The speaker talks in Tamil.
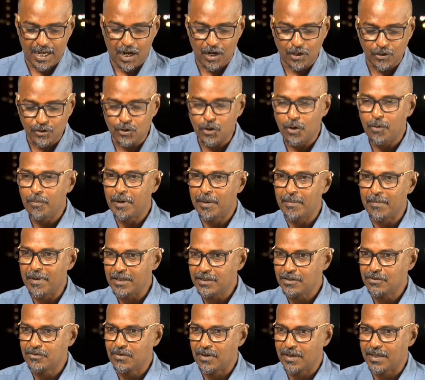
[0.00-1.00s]
அக்டோபர்
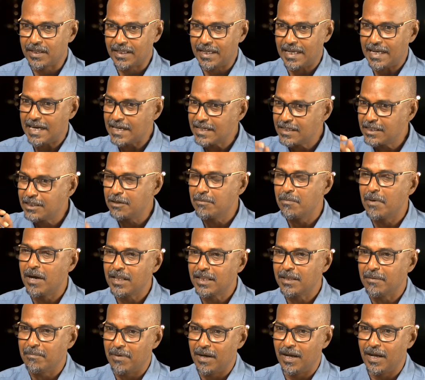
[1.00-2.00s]
மாதம் சொல்கிறீங்க எட்டு
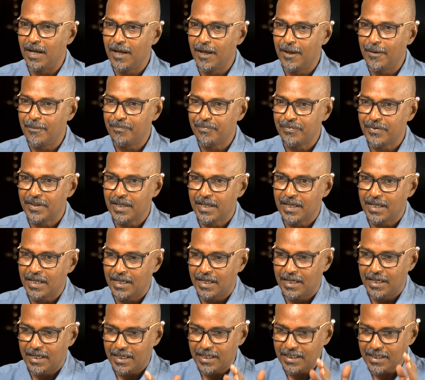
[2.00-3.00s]
மாதமாக
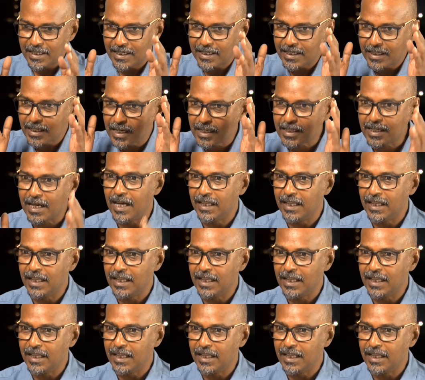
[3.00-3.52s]
இதை நீங்கள்